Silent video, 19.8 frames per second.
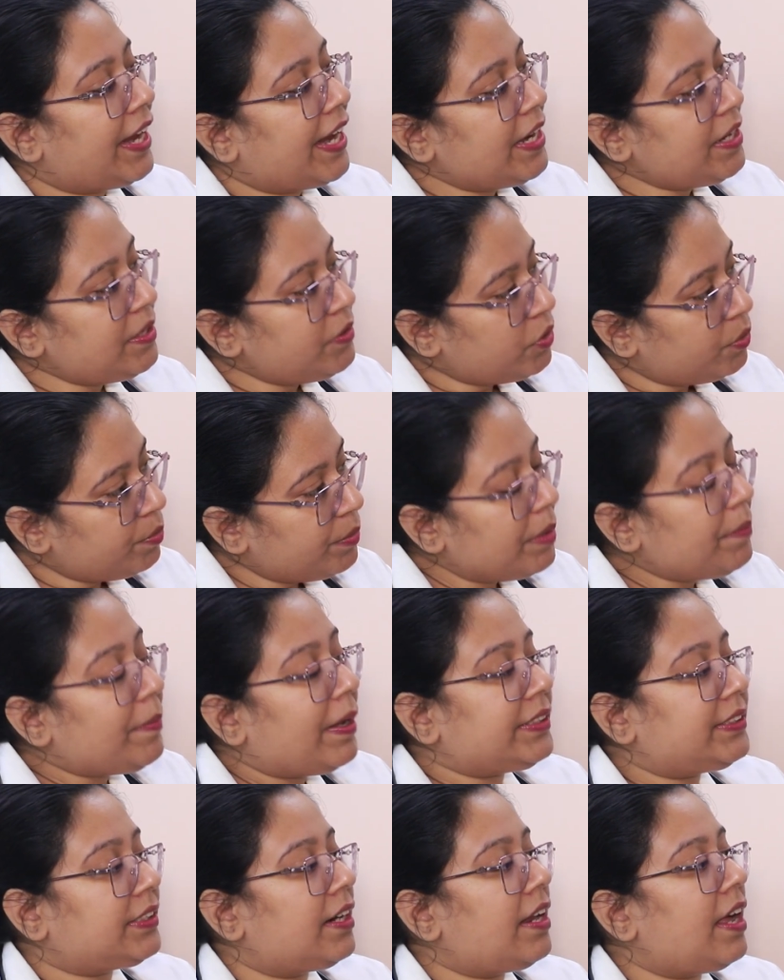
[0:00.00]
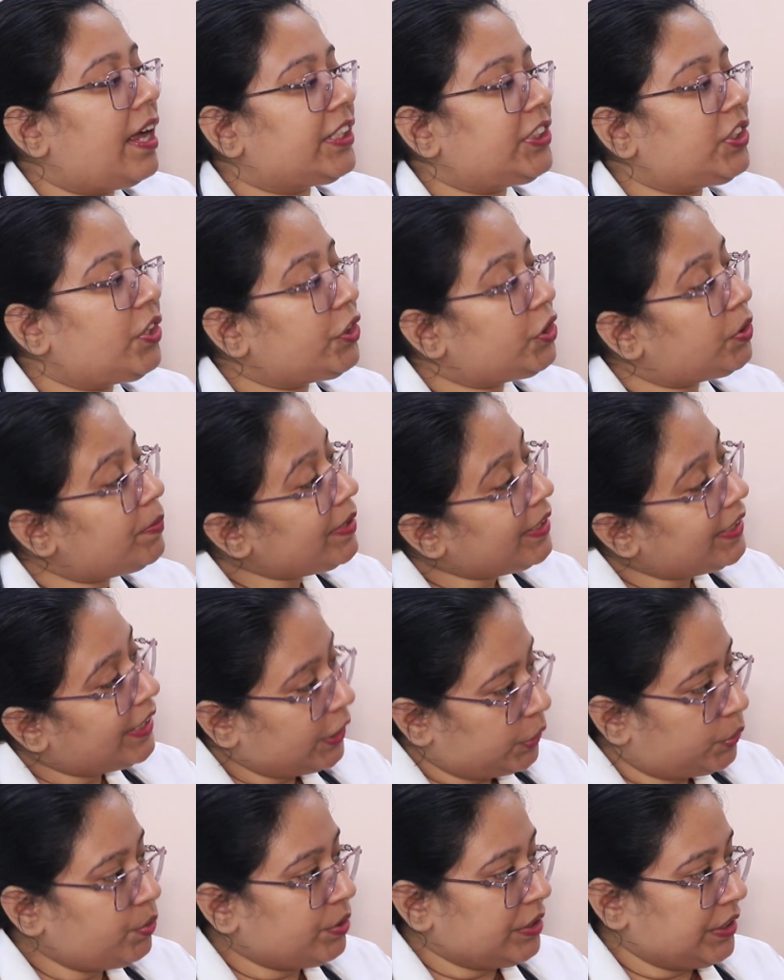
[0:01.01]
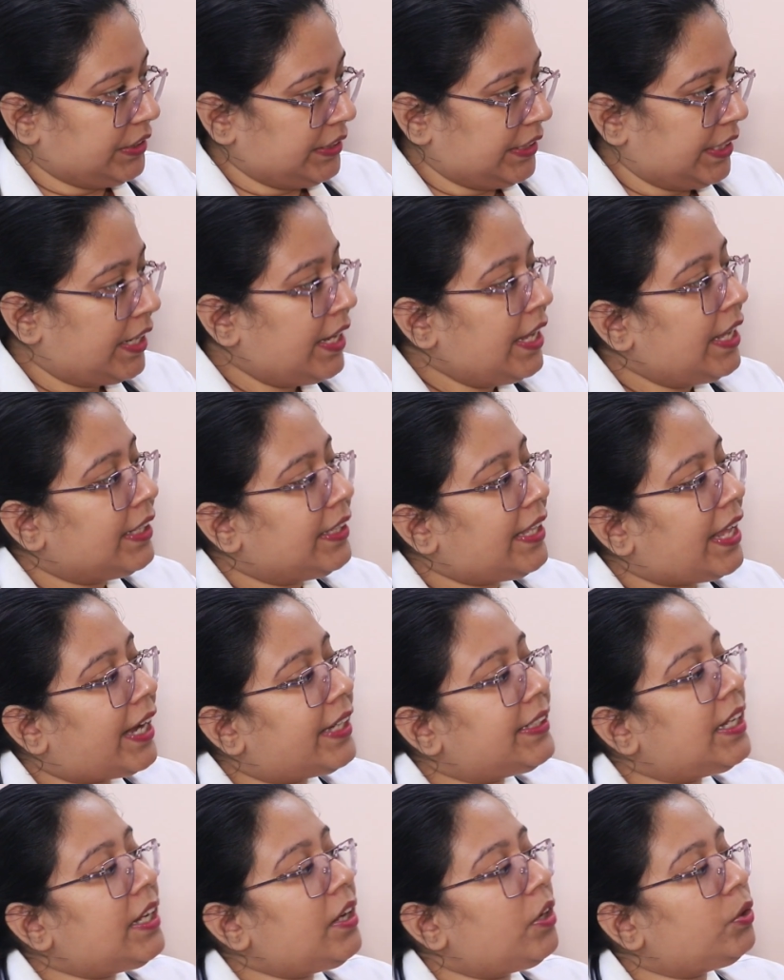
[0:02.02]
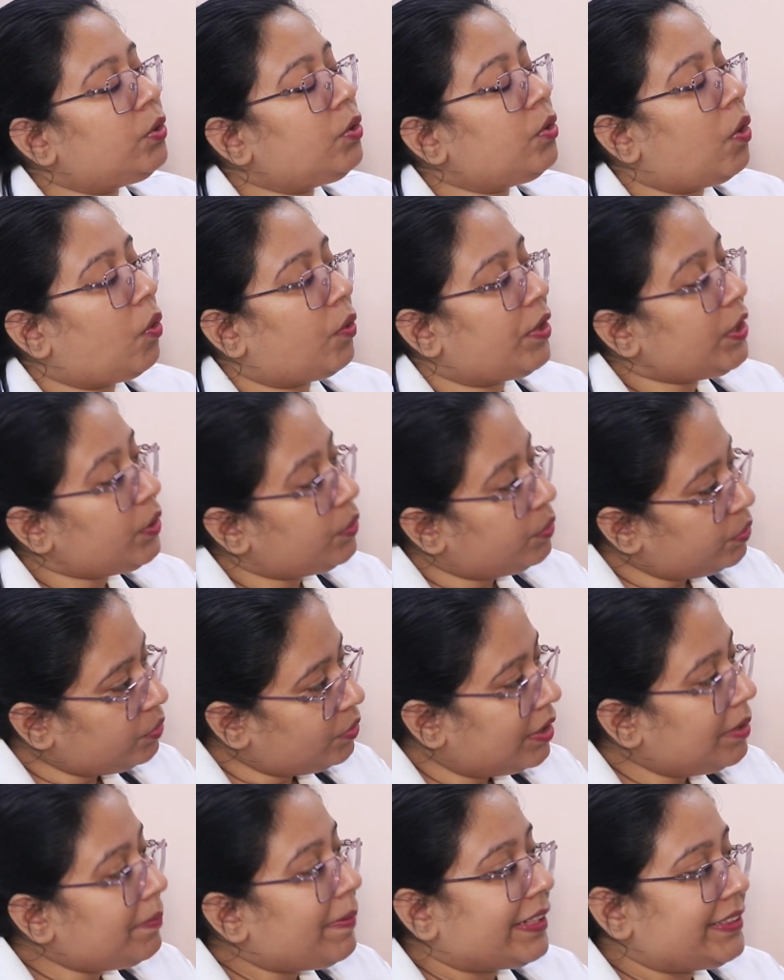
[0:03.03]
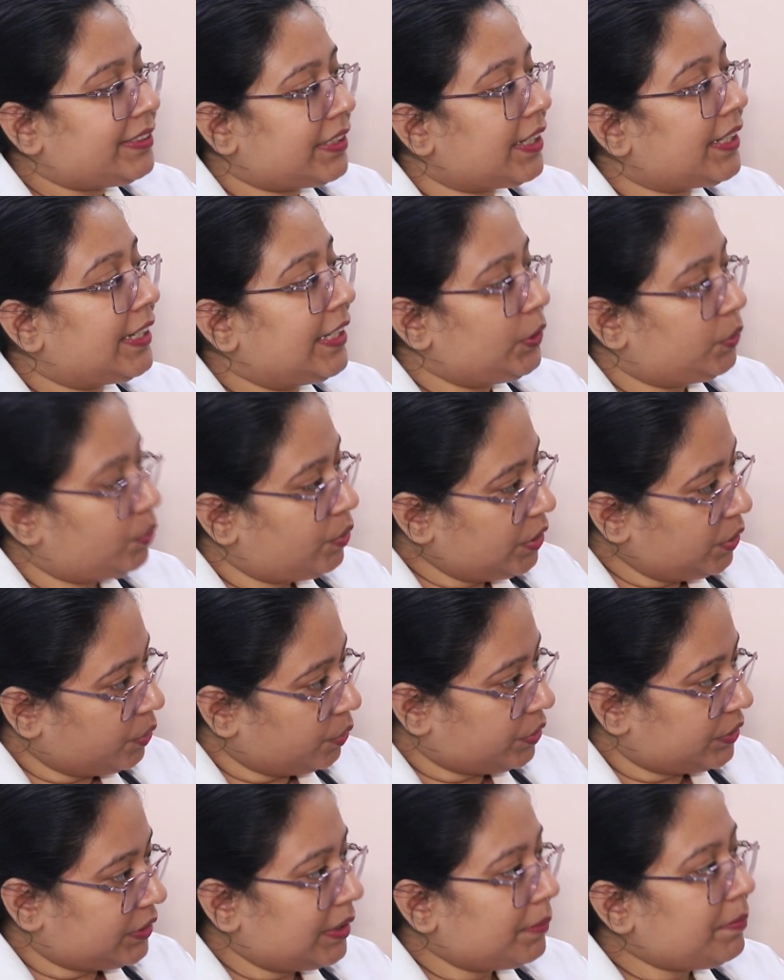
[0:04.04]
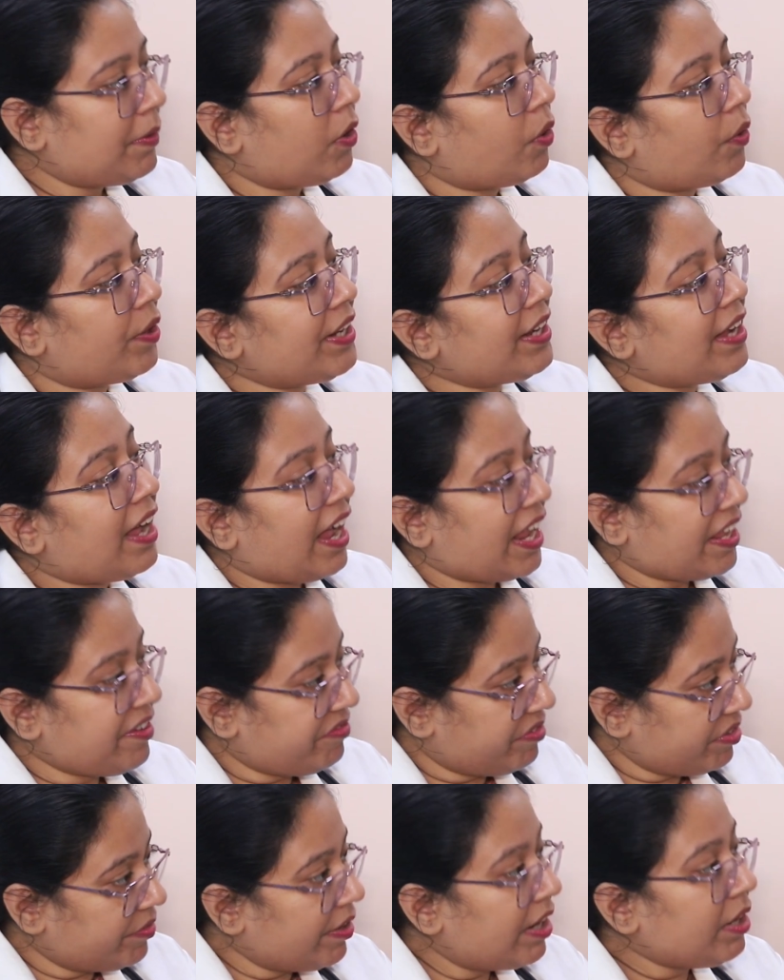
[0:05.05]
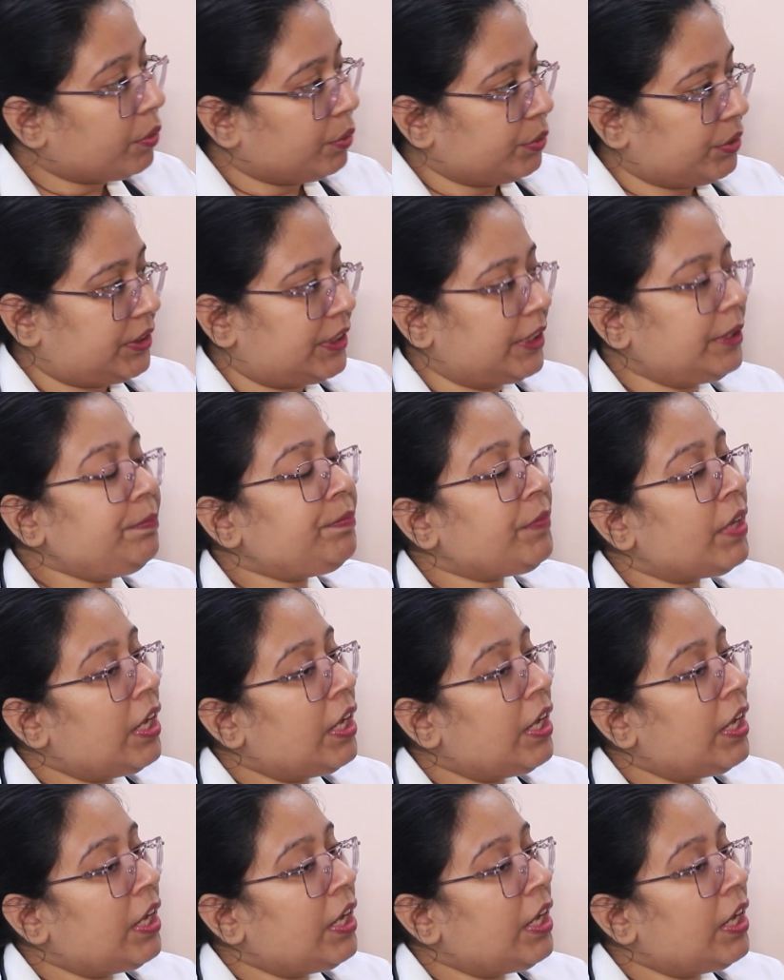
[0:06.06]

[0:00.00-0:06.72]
এই সময় বাচ্চারা আসে অনেক সময় খিচুড়ি নিয়ে দেখা যায় হয়তো অনেকক্ষণ ধরে বাচ্চার খিচুড়ি হচ্ছে বা অনেক হাই ফিভার হচ্ছে